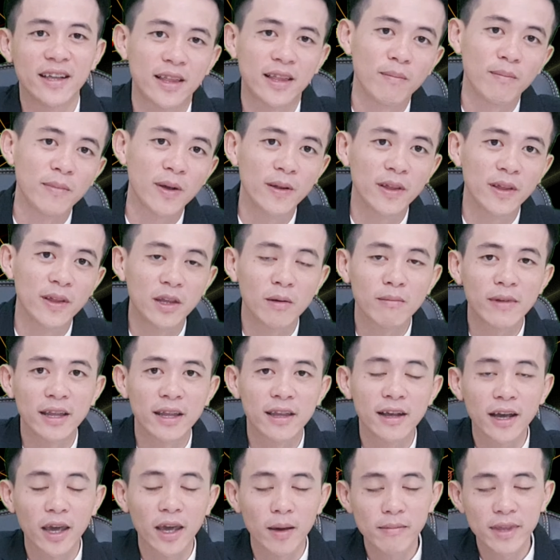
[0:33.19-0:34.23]
thông thường thì chúng ta
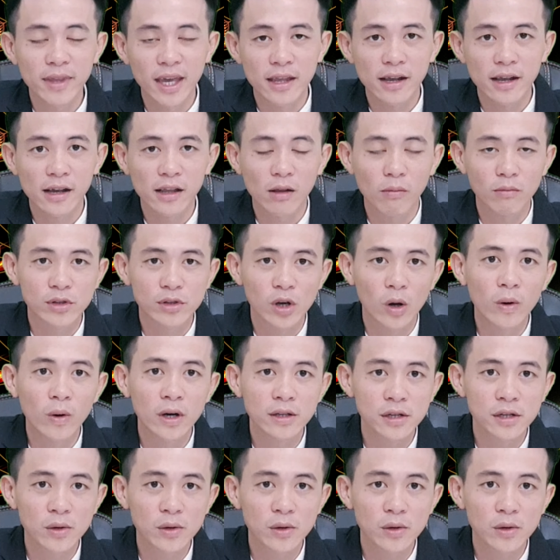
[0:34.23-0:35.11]
nhưng kiểm tra những cái thông số hết